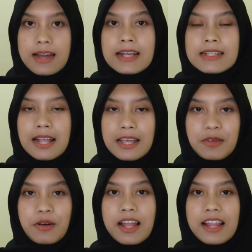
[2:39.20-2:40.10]
Nah, setelah
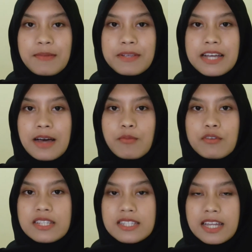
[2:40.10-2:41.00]
itu kalian bisa
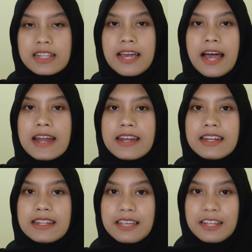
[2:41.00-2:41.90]
hapus chat yang ada
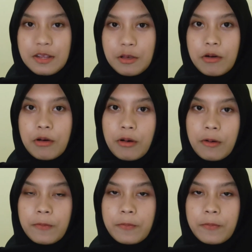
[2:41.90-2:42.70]
di TikTok.